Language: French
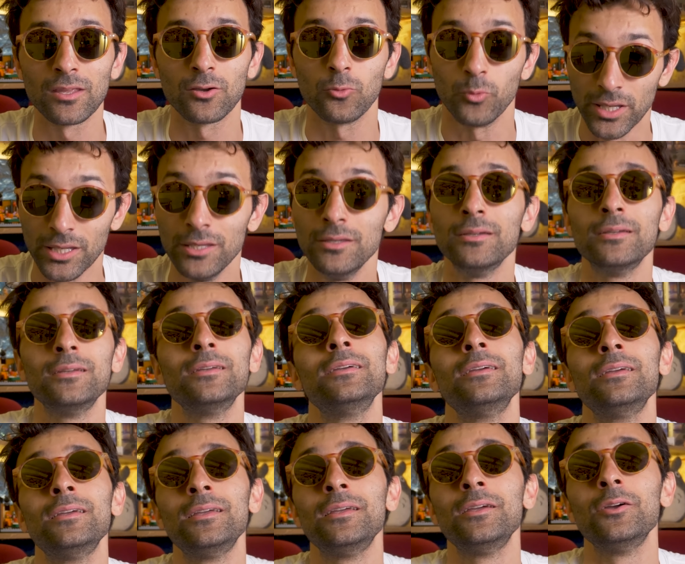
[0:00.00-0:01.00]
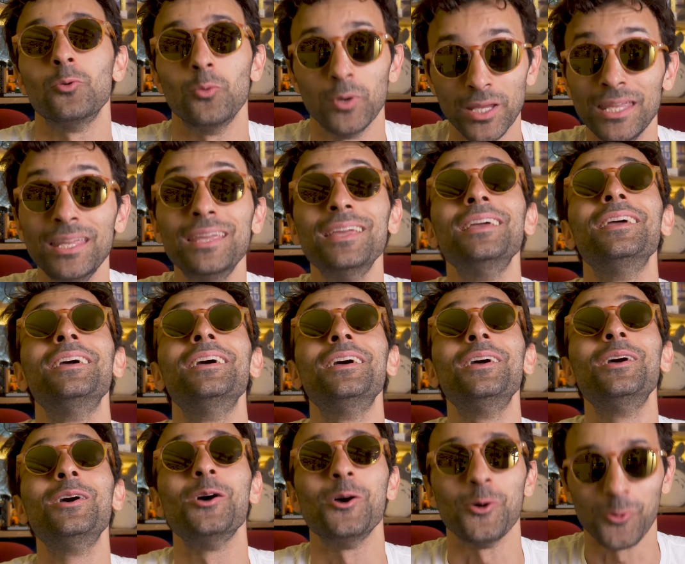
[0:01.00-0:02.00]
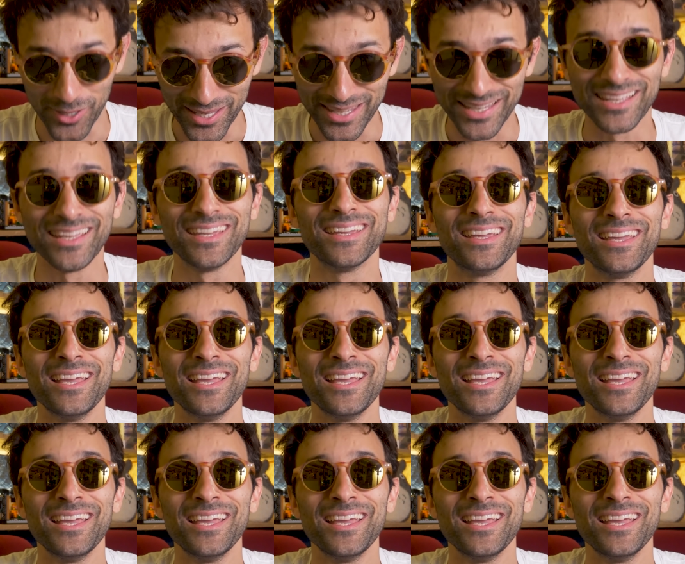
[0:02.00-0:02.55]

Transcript: Oui, oui, oui.